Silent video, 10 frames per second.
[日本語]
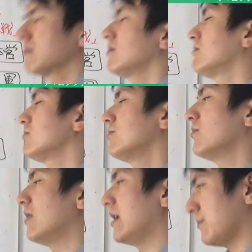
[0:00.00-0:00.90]
ということ
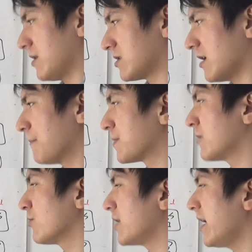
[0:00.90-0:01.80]
もありましたな
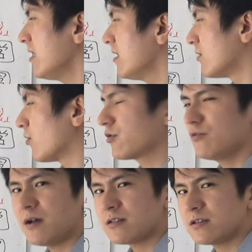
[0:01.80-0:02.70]
ので6
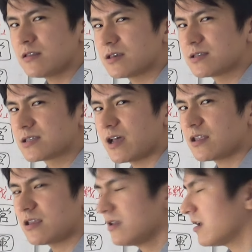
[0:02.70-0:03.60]
万人実
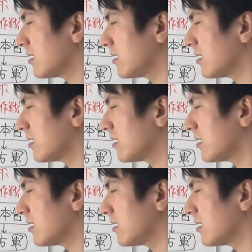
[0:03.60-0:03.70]
際に、